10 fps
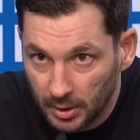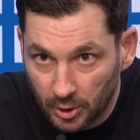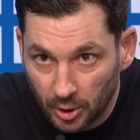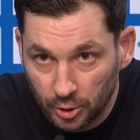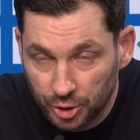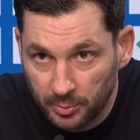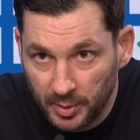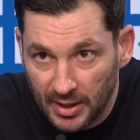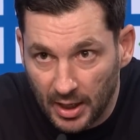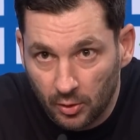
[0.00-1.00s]
Ihr könnt euch die
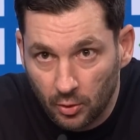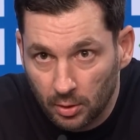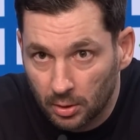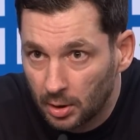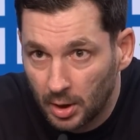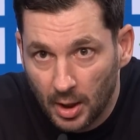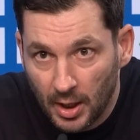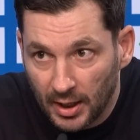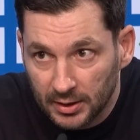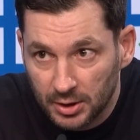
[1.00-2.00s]
Bilder angucken.
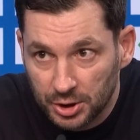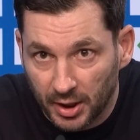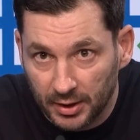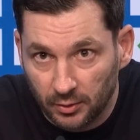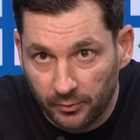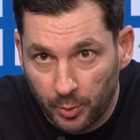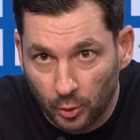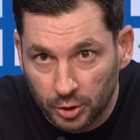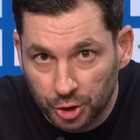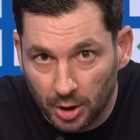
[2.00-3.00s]
Er hat nicht direkt auf den
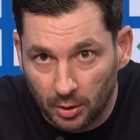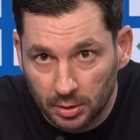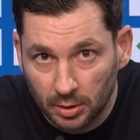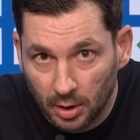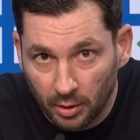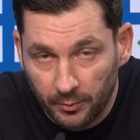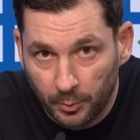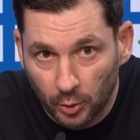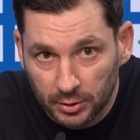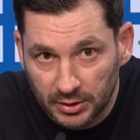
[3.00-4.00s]
Punkt geschaut, äh, auf den
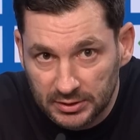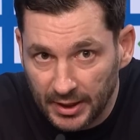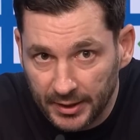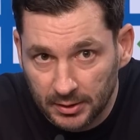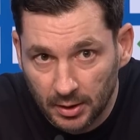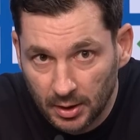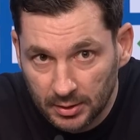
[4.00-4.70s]
Punkt gezeigt,